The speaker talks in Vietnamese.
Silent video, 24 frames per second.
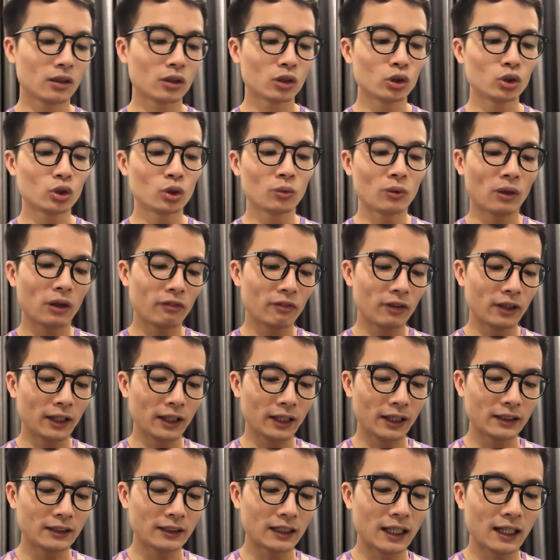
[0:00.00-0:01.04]
nói chung là về
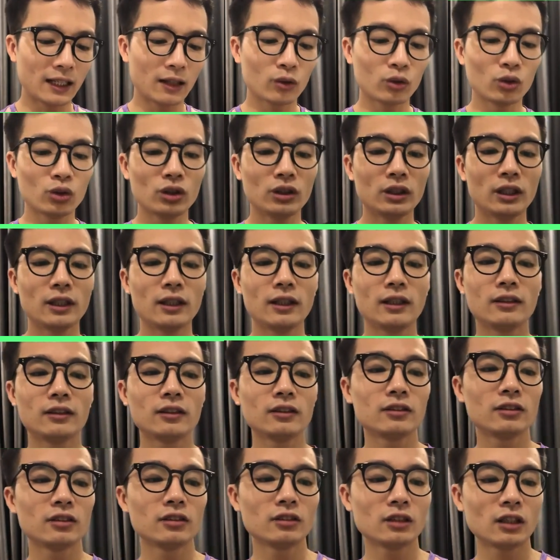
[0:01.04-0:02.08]
cái da của đôi giày này
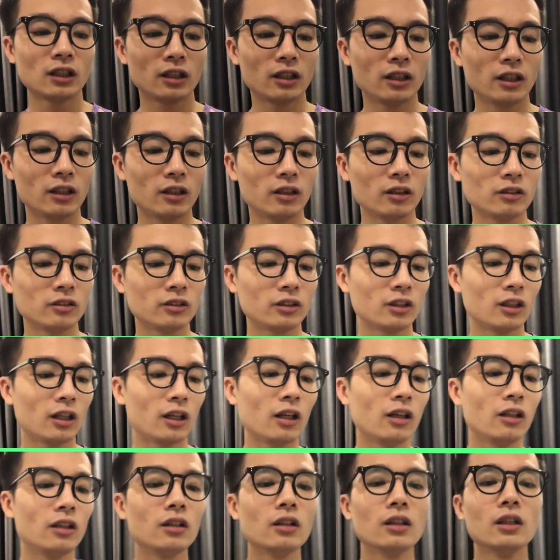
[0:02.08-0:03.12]
thực sự rất rất là
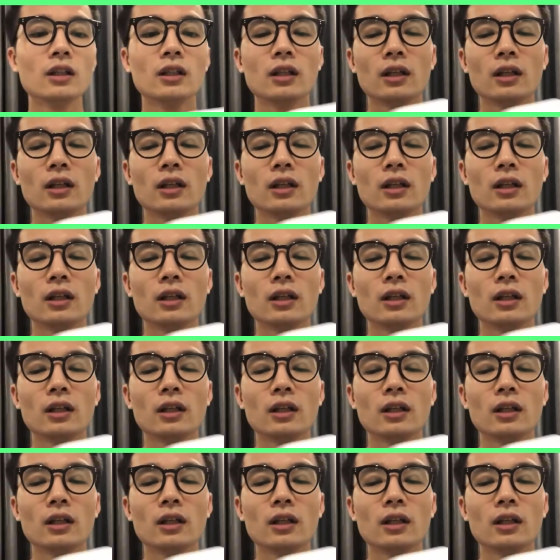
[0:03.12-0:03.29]
ưng